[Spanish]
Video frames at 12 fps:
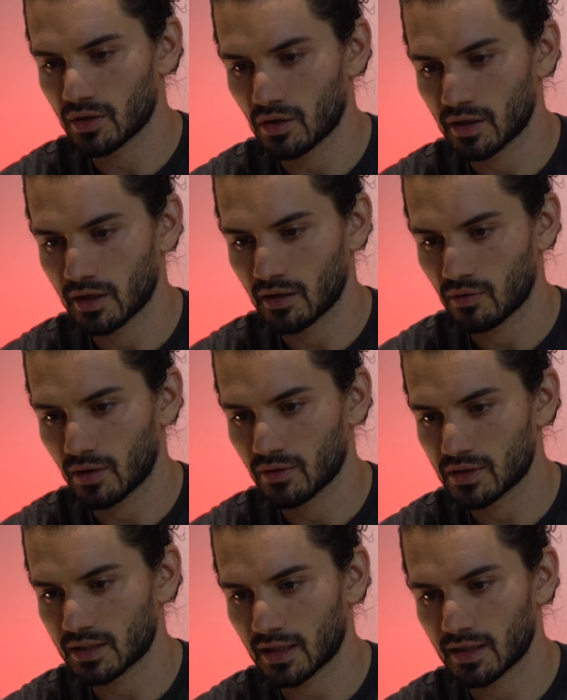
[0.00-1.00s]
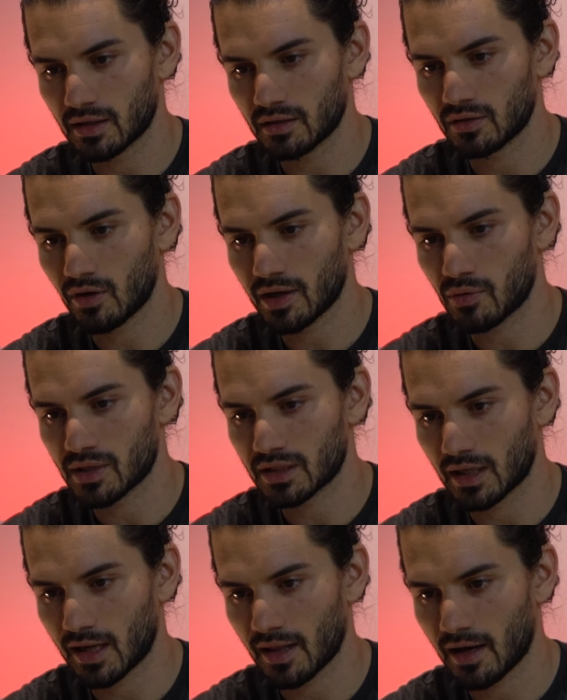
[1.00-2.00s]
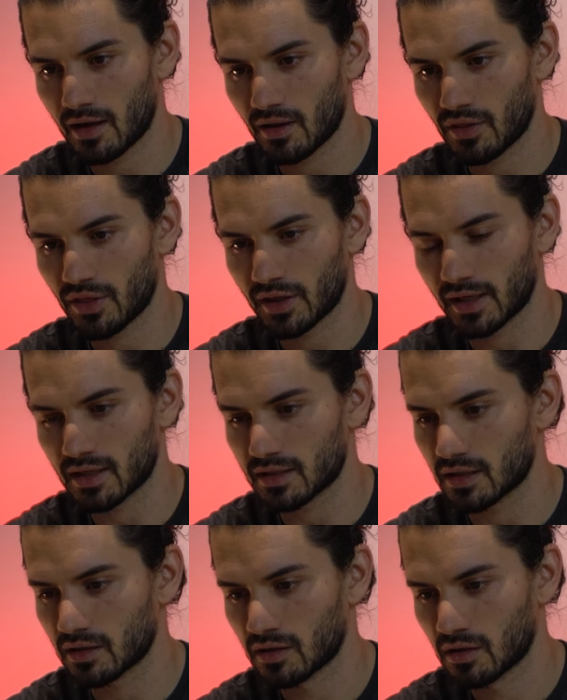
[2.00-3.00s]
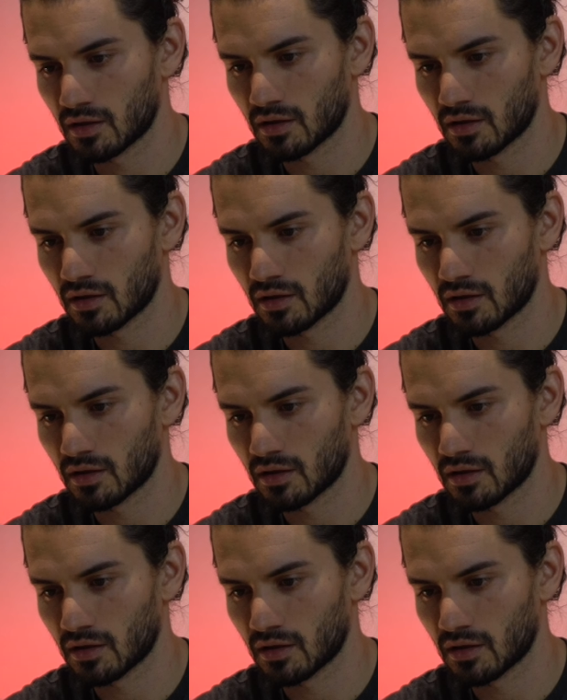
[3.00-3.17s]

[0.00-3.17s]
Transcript: único que cuando está aquí no le cuesta nada cerrarse.